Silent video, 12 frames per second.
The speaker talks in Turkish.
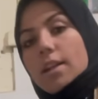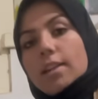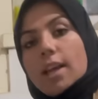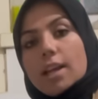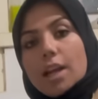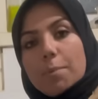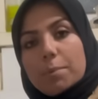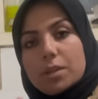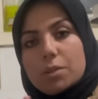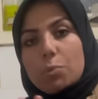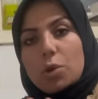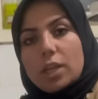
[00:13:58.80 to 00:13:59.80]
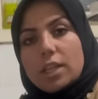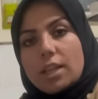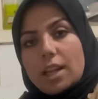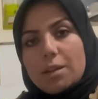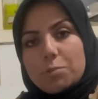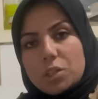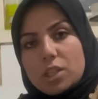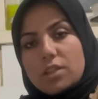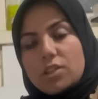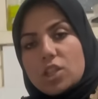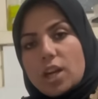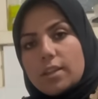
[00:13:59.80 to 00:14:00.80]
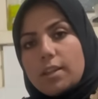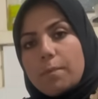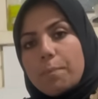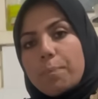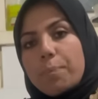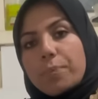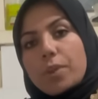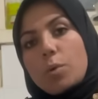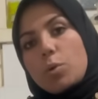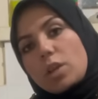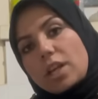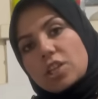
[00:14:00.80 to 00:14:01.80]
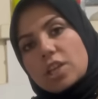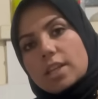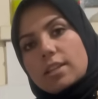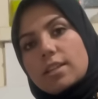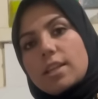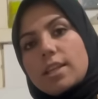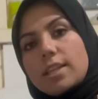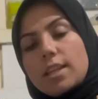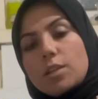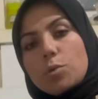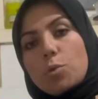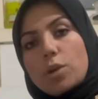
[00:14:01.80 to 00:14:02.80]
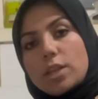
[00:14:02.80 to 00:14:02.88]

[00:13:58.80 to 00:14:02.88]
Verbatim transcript: tel kapıyı böyle itelemişler dışarıdan. O da içeriden derken o